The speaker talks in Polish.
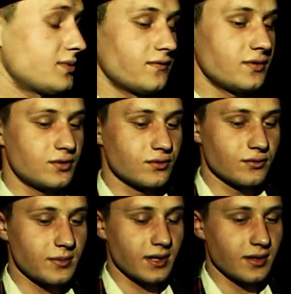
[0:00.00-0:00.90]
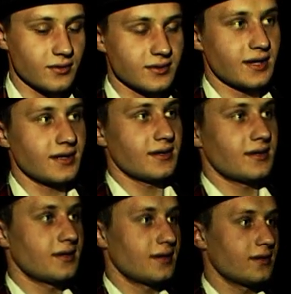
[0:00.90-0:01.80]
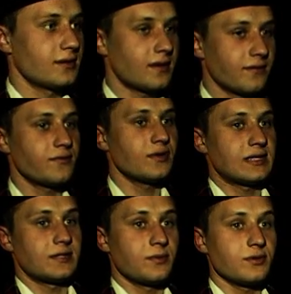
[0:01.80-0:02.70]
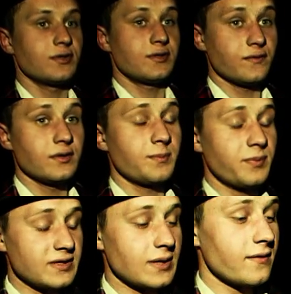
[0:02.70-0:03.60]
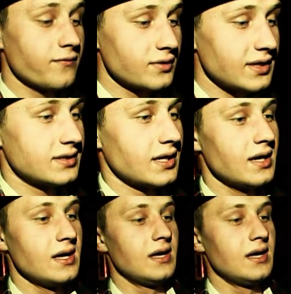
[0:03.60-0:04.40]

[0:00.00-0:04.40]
przy wyjściu numery konta na fundacji, bo powstała fundacja